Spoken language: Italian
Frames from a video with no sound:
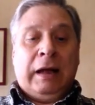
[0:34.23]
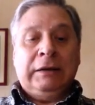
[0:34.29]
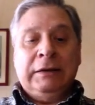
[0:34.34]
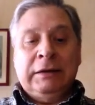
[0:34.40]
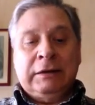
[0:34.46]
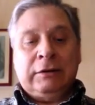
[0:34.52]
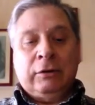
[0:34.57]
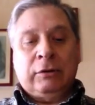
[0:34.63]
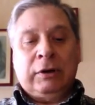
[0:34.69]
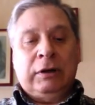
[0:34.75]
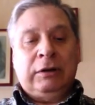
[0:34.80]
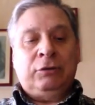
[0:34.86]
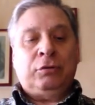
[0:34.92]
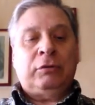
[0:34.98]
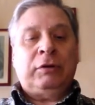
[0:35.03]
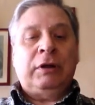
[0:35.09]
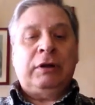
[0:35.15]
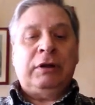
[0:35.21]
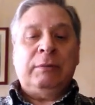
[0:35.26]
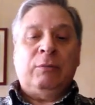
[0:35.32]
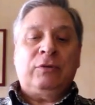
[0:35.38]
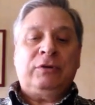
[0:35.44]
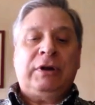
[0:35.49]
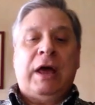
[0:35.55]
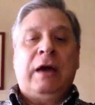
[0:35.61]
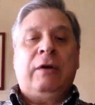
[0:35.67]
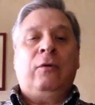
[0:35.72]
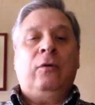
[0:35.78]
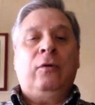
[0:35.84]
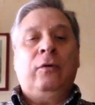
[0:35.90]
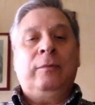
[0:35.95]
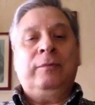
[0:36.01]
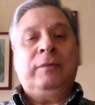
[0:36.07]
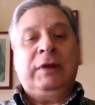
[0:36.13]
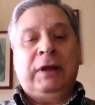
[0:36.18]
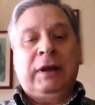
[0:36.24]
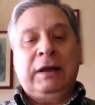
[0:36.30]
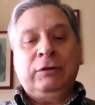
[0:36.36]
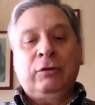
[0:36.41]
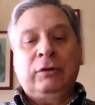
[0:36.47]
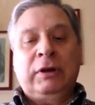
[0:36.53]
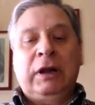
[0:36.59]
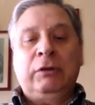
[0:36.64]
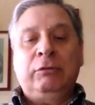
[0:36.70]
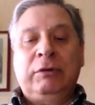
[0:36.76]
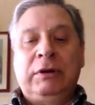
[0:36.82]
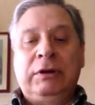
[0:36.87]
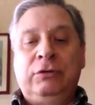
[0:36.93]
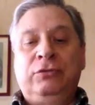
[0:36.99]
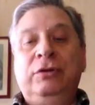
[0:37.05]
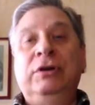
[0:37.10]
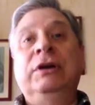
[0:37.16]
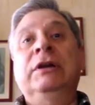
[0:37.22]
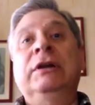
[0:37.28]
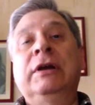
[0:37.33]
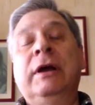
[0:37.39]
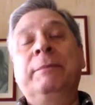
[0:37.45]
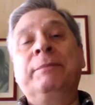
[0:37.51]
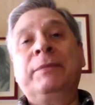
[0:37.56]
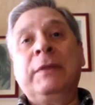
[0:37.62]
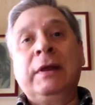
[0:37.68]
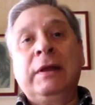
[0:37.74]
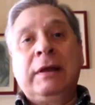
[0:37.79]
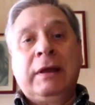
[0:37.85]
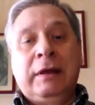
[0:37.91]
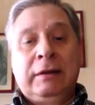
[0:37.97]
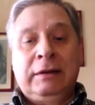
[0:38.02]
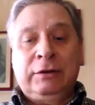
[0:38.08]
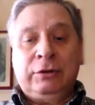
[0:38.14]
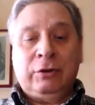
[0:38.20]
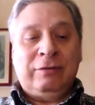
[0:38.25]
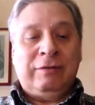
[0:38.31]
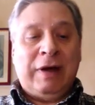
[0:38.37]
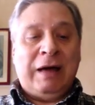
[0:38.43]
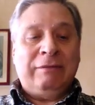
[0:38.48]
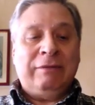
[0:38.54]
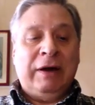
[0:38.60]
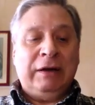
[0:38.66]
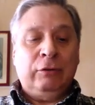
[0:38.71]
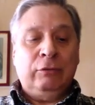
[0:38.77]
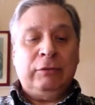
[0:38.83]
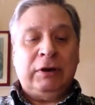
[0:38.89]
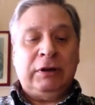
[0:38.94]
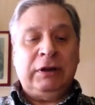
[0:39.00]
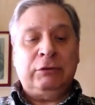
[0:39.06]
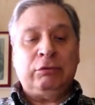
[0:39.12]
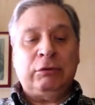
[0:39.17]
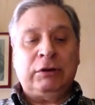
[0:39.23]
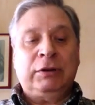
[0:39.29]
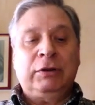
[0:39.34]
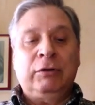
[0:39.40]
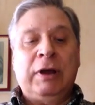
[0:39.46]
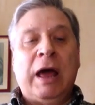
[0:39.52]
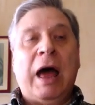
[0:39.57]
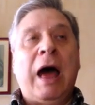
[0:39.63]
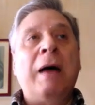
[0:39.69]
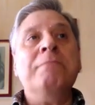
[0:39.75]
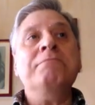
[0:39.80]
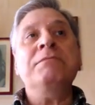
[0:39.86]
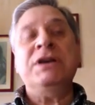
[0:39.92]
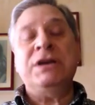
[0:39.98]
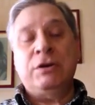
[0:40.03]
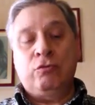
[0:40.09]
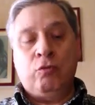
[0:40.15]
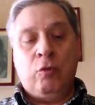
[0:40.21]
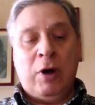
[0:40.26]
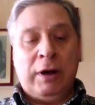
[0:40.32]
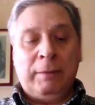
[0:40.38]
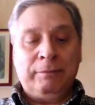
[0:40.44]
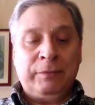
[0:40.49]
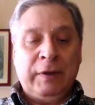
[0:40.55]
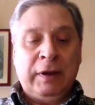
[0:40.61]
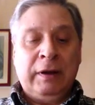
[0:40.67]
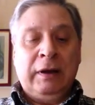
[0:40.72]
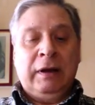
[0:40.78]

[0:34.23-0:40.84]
All'inizio del XVIII secolo il Regno delle Due Sicilie si trovava in una situazione ambigua.